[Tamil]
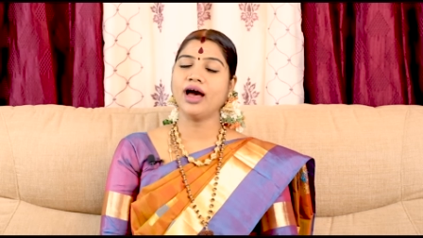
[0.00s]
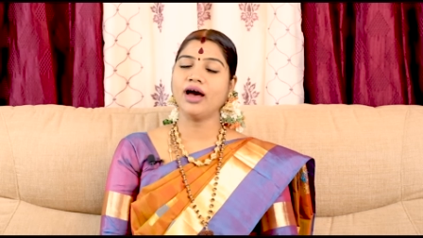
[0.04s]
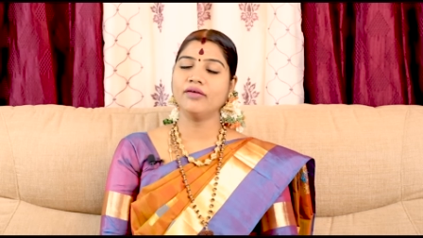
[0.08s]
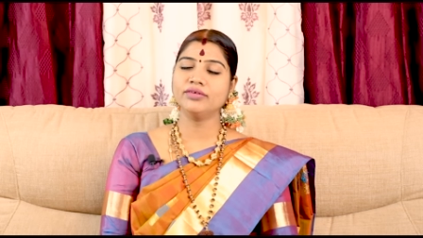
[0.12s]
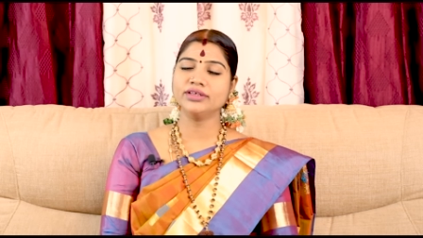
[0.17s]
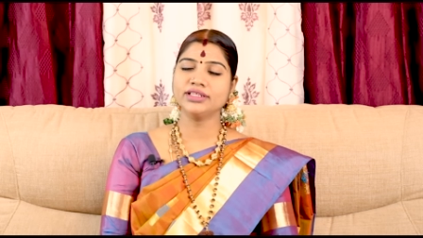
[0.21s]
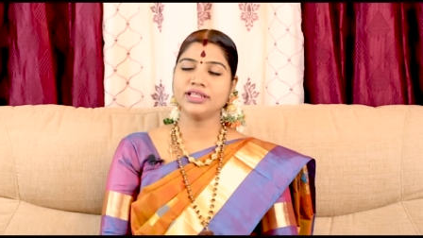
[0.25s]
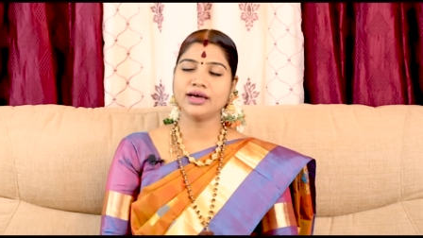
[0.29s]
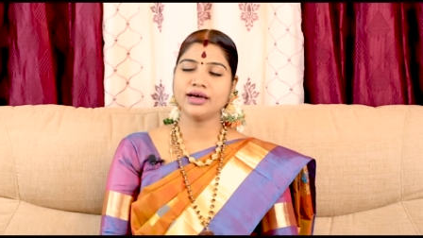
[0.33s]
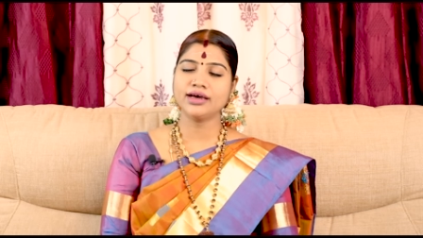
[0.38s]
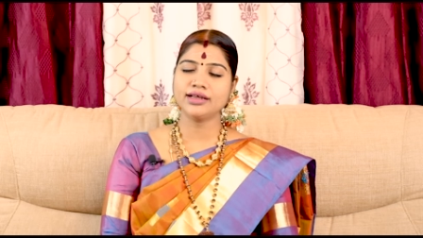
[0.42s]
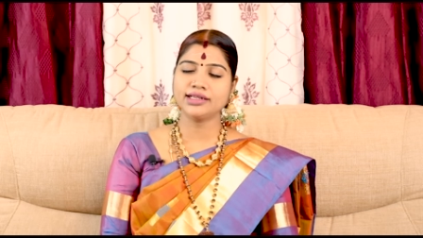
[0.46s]

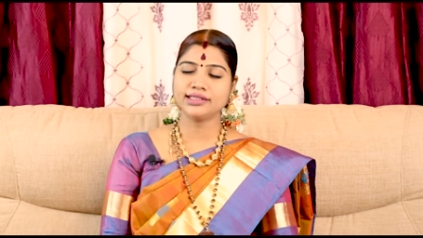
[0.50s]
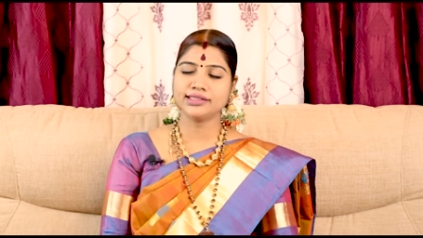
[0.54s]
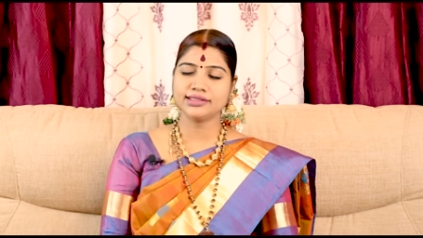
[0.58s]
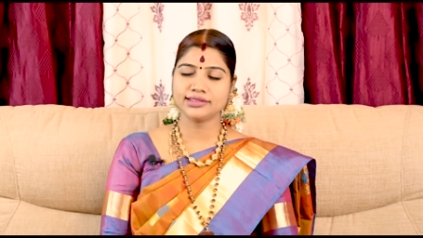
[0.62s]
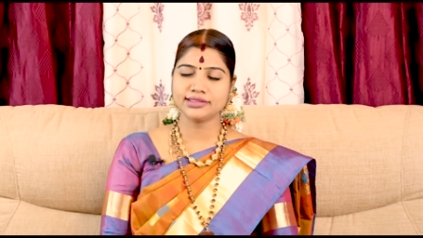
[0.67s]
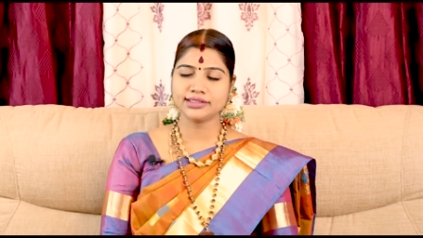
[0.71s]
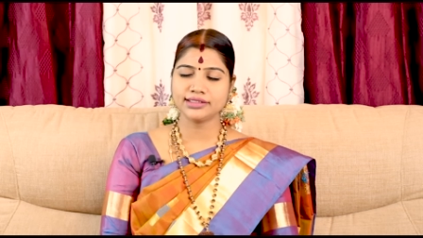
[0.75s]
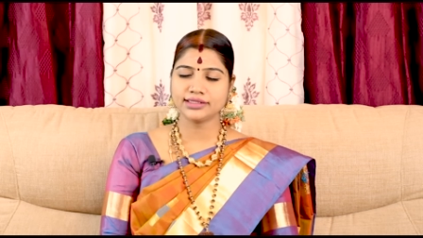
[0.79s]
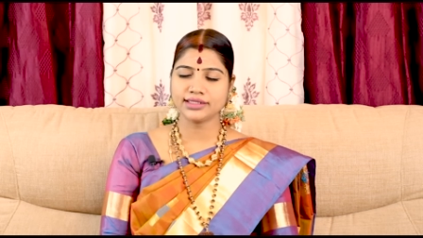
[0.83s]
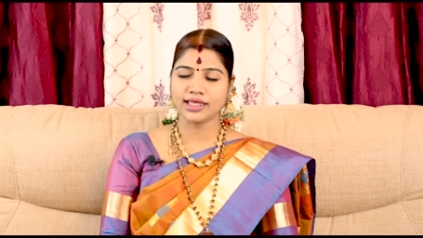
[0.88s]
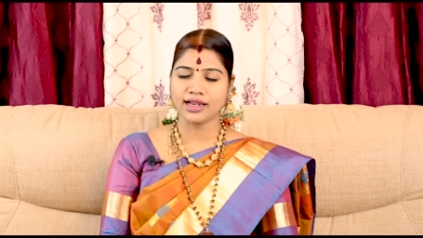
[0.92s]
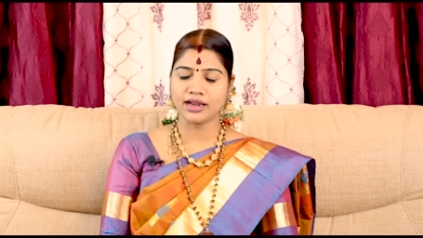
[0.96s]
அவதார
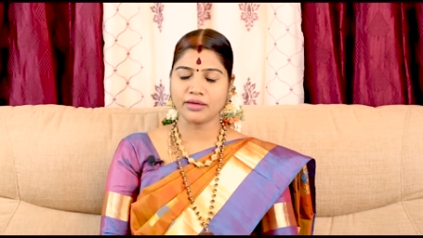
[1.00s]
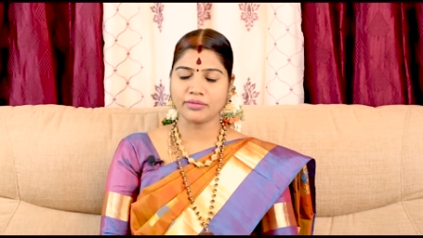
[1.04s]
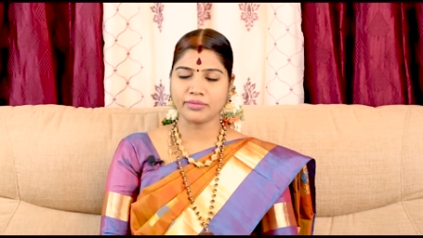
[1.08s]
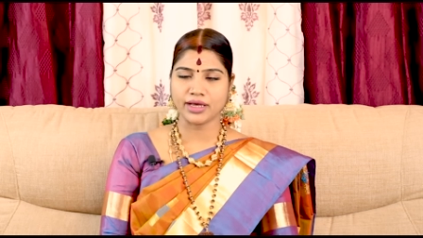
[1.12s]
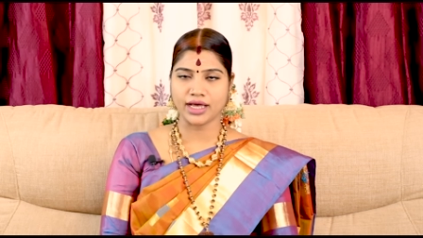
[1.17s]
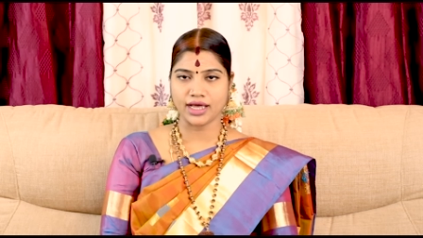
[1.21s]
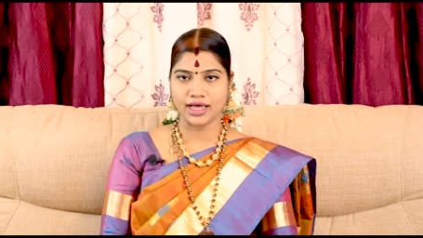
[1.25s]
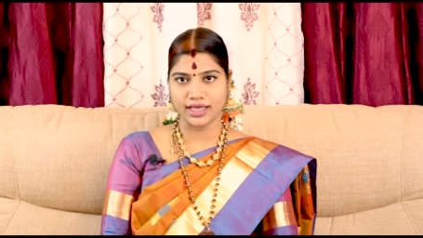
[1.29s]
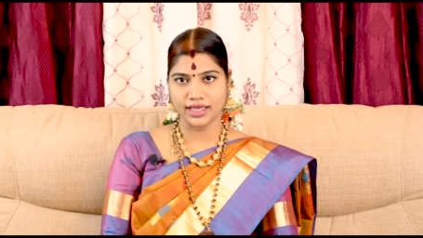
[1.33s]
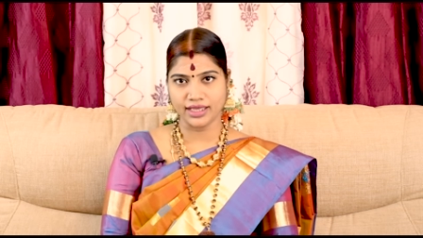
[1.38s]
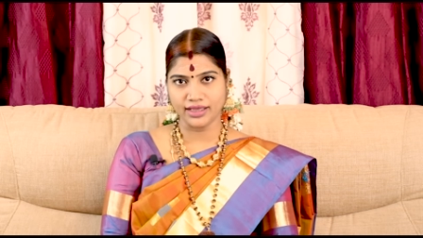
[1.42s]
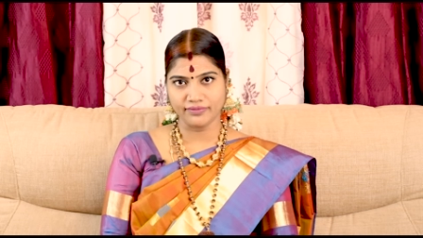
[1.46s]

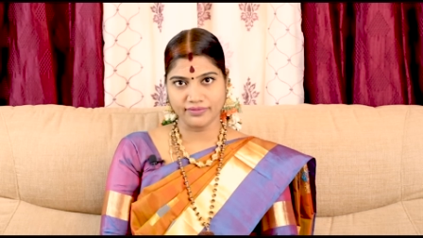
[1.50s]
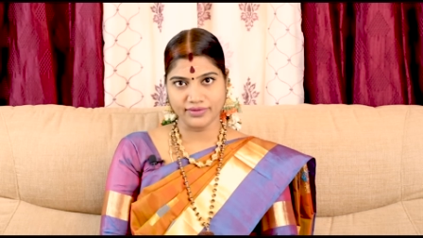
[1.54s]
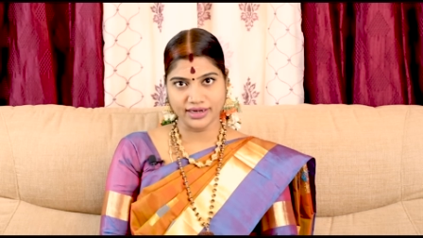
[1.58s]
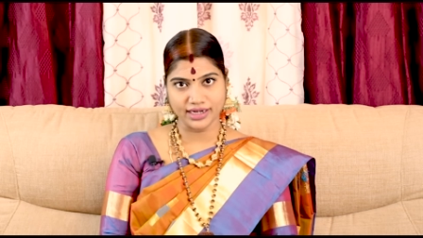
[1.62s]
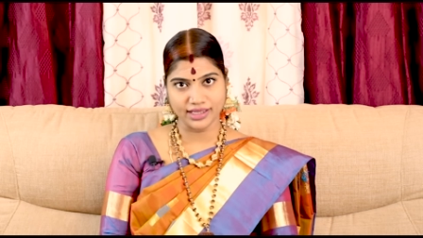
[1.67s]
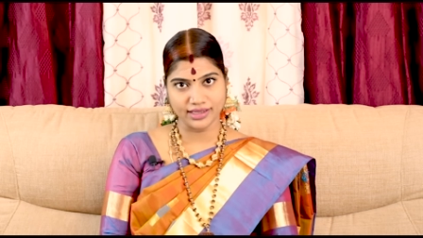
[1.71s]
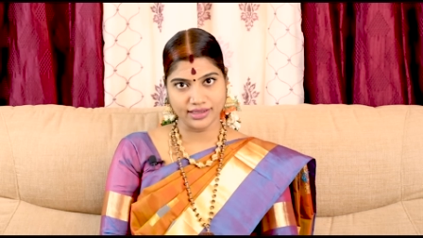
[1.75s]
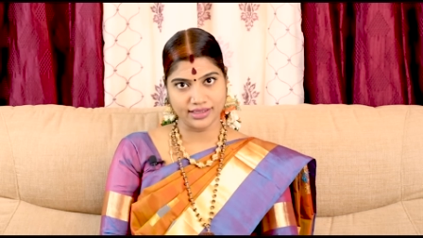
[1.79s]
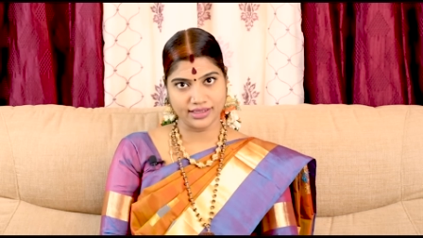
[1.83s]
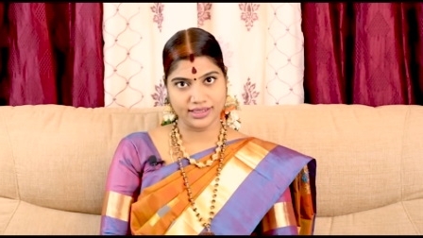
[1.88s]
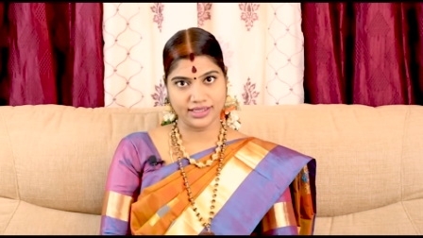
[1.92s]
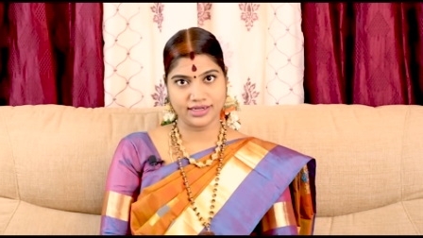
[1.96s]
திருத்தலமாக
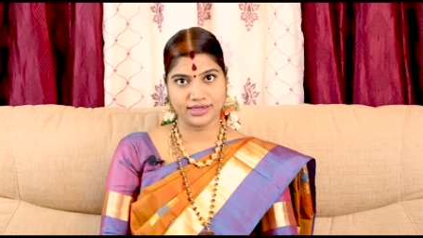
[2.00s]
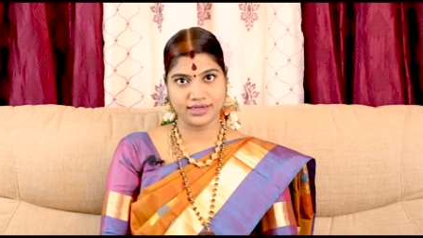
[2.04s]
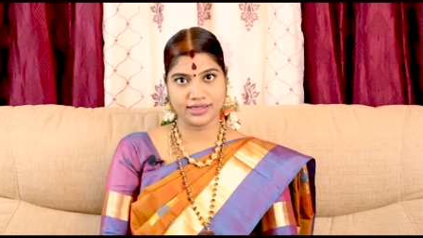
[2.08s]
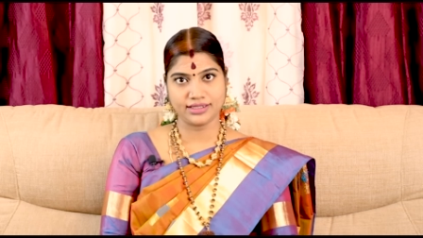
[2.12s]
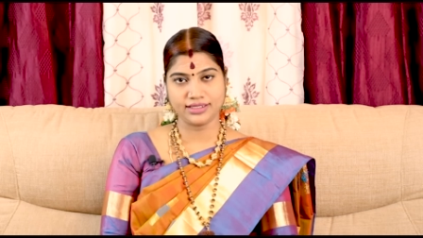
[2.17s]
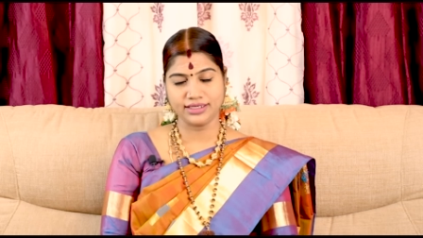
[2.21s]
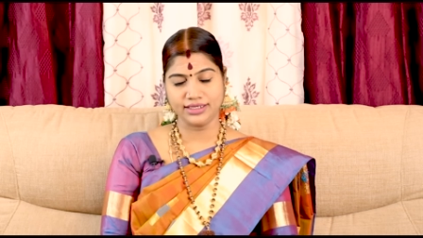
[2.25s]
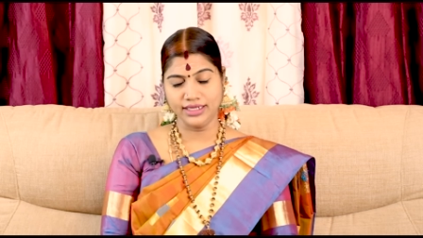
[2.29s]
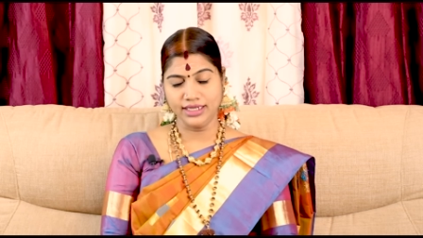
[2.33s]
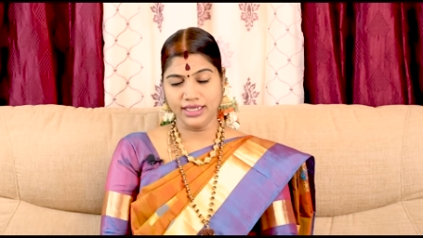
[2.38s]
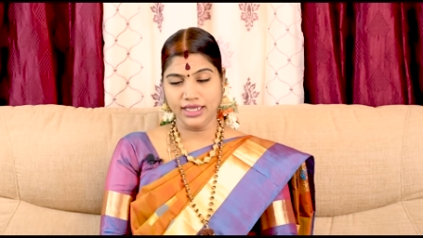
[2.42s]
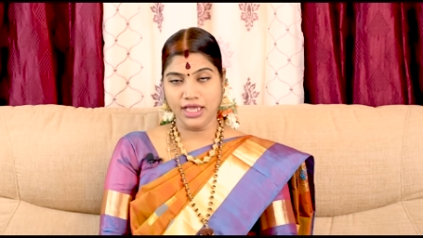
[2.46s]

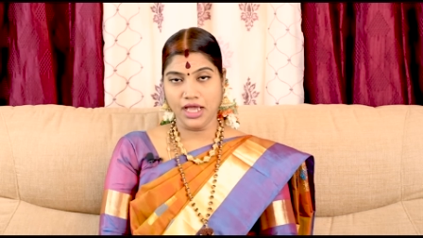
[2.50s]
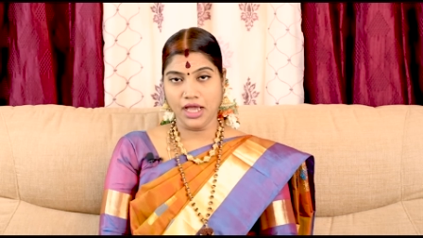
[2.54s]
விளங்குகின்றது